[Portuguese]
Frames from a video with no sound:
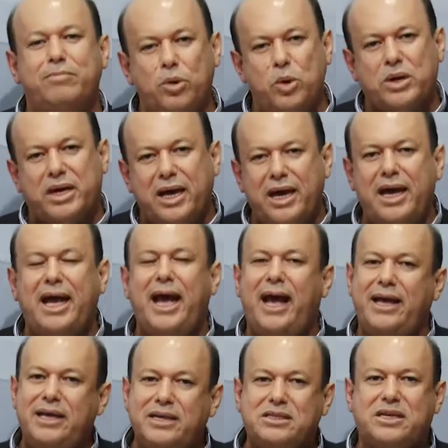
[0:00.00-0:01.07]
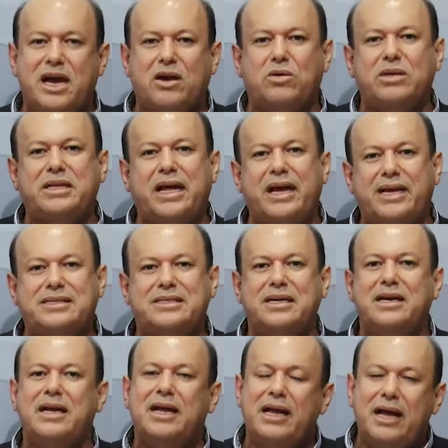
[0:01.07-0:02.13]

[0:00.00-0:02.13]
porque é isso que acontece.